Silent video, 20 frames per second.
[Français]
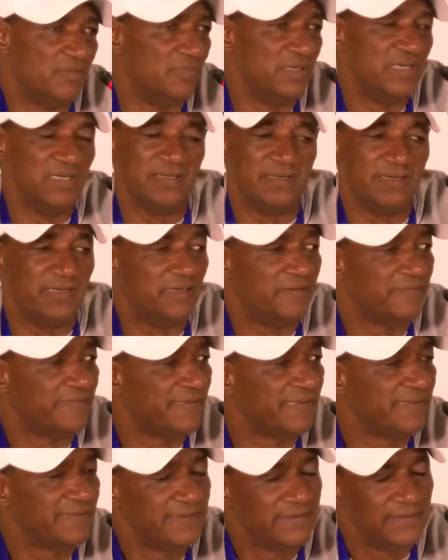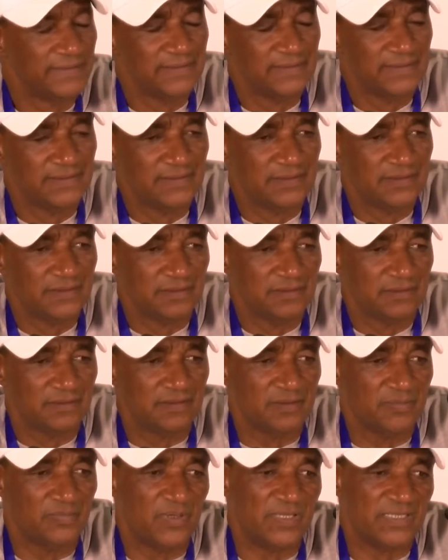mais rien n'est fait.
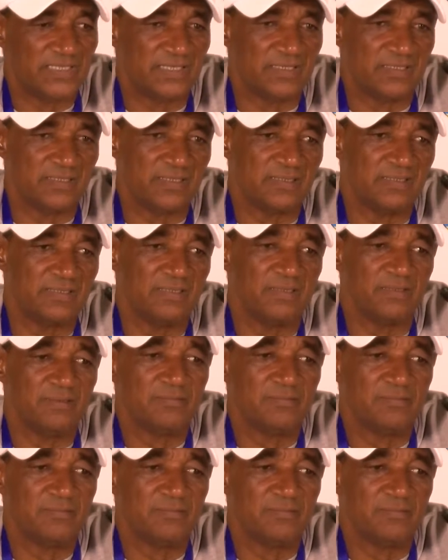Je pense que c'est